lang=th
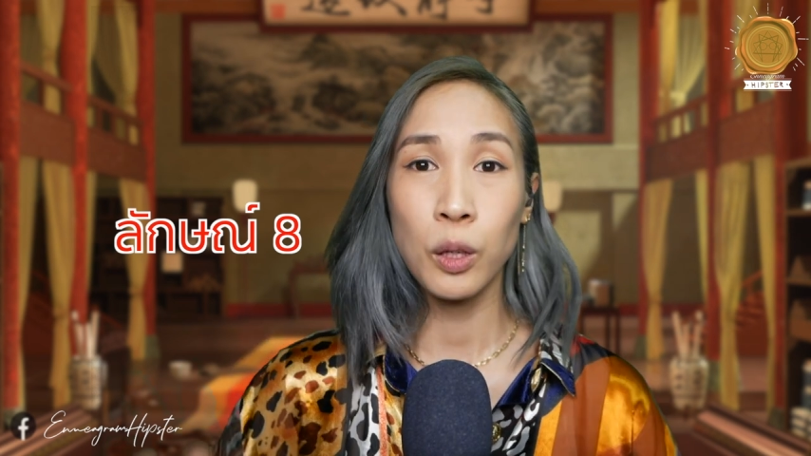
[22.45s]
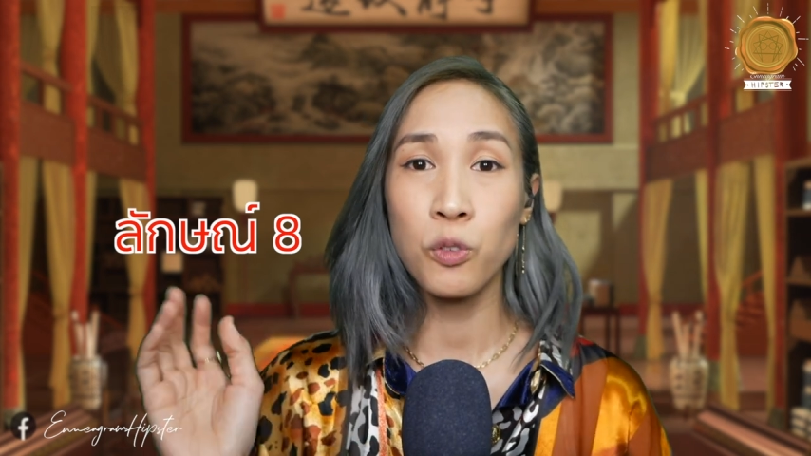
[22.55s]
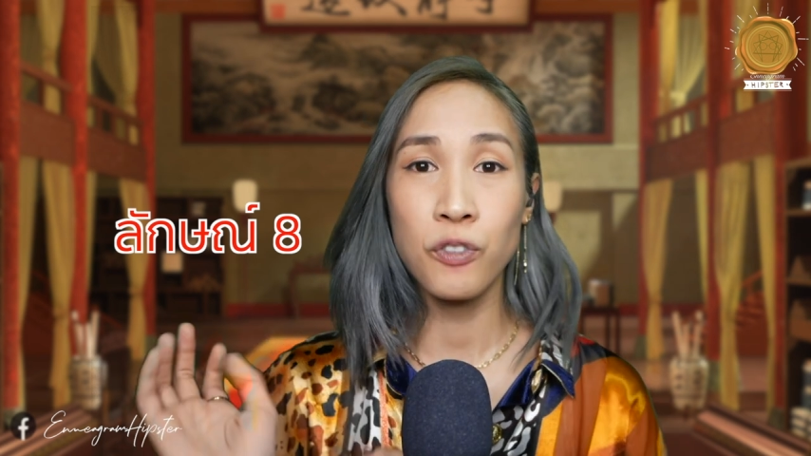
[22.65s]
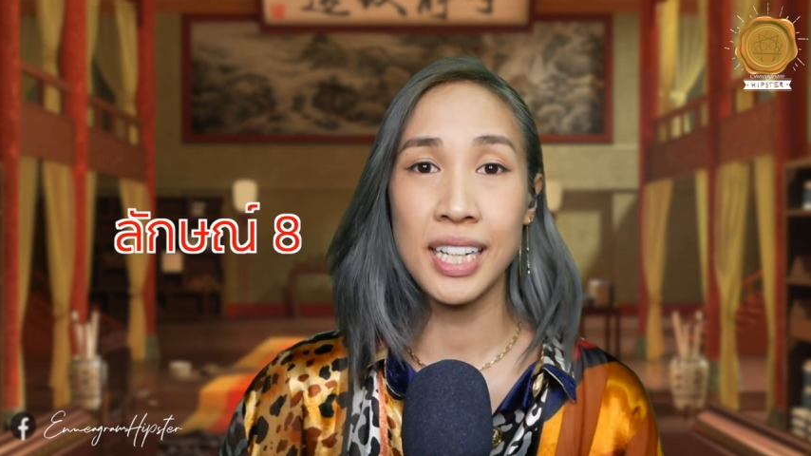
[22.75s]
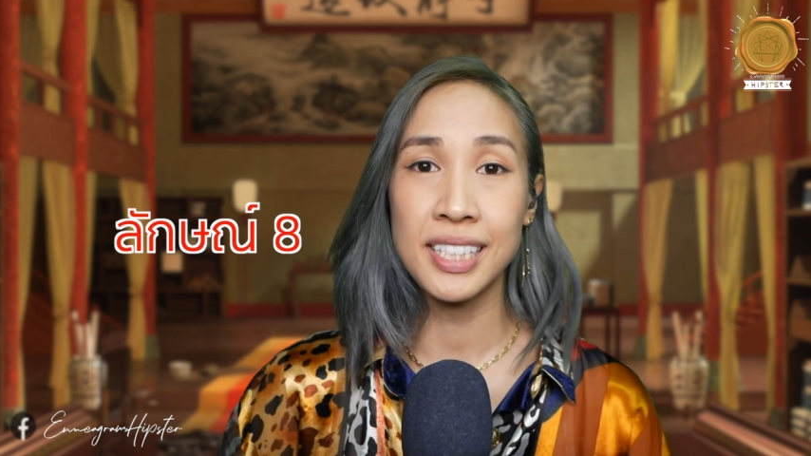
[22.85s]
ดลูก
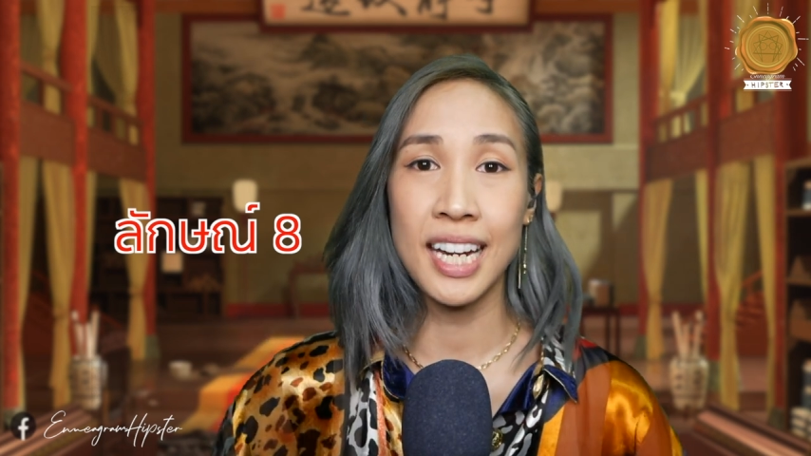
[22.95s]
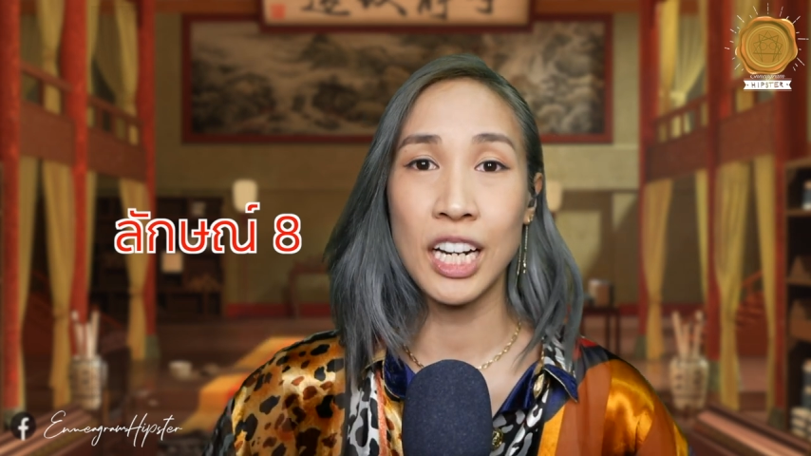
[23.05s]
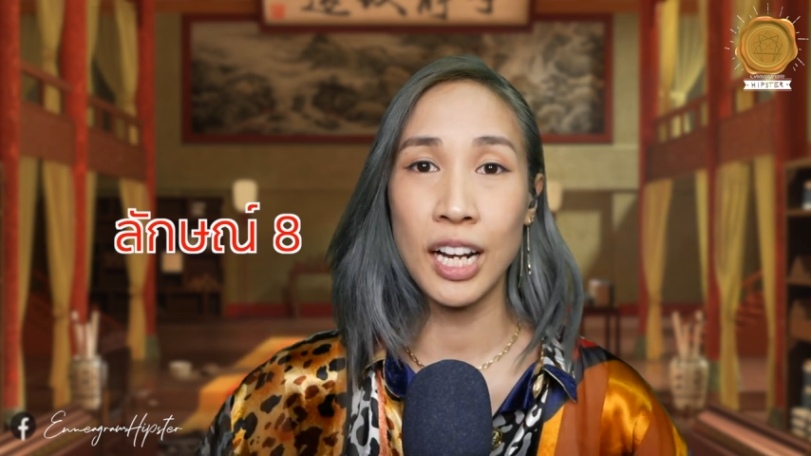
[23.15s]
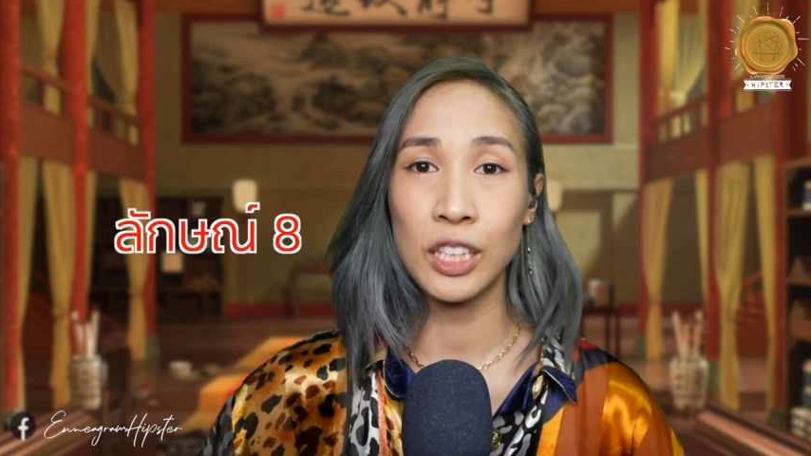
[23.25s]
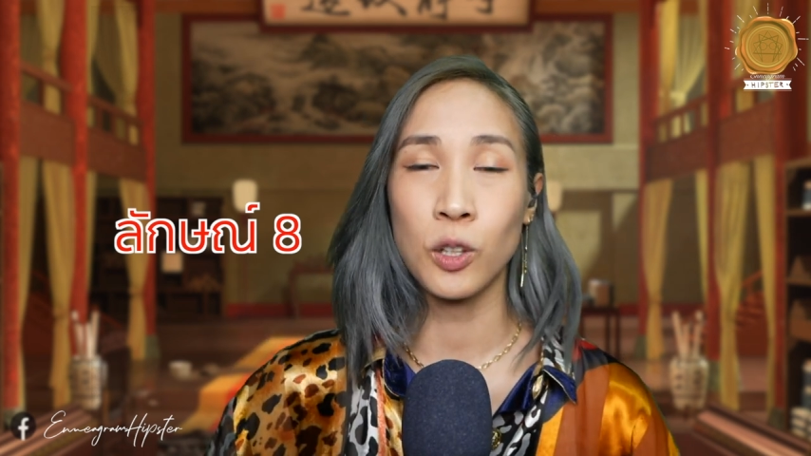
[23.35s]
ไฟใส่
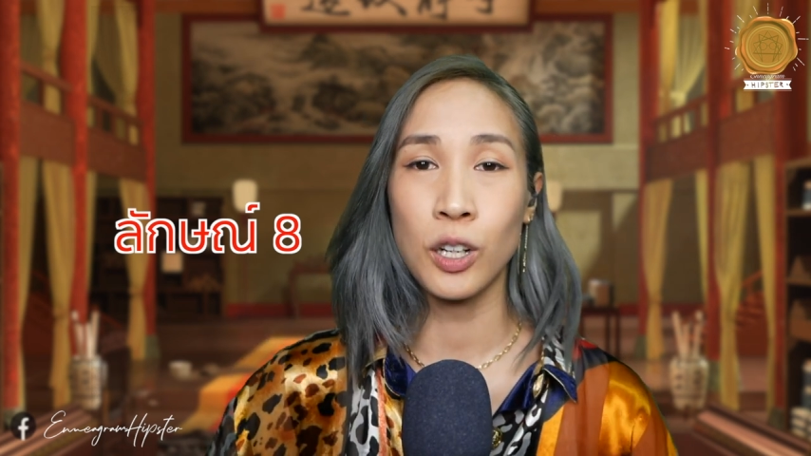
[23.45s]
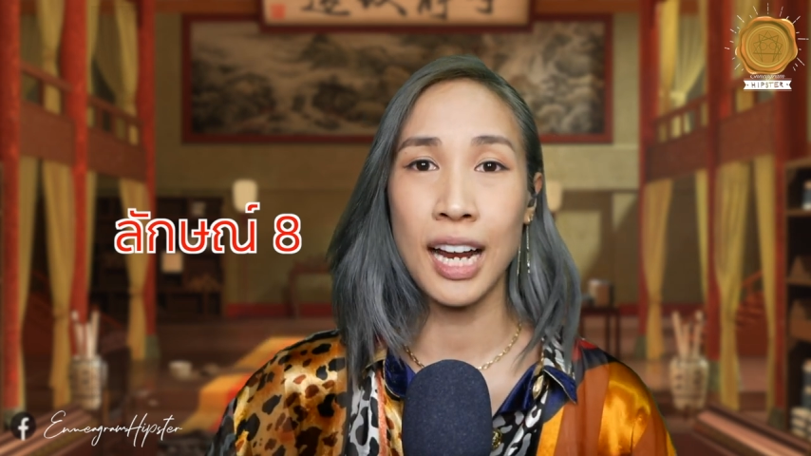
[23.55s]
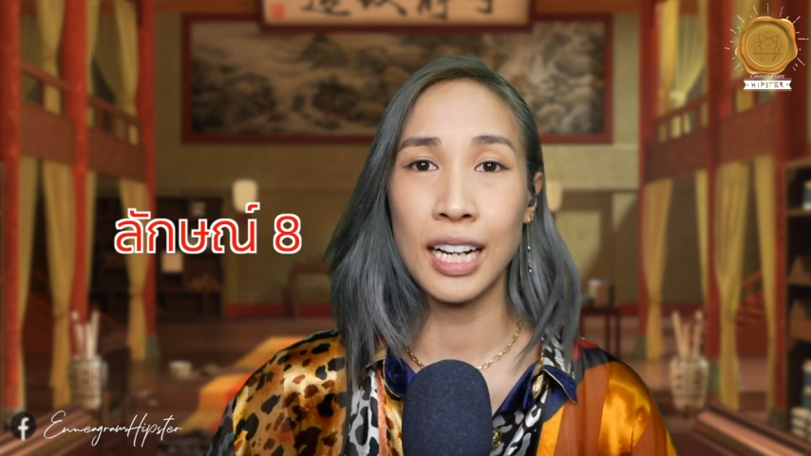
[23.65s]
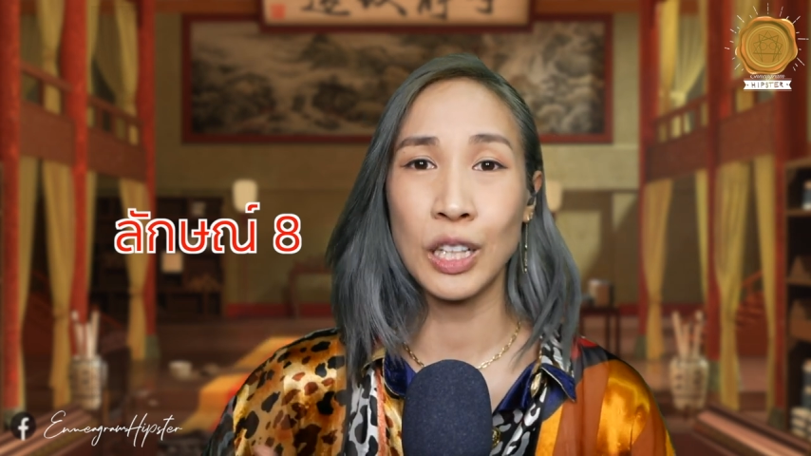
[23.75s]
ใครต่อใคร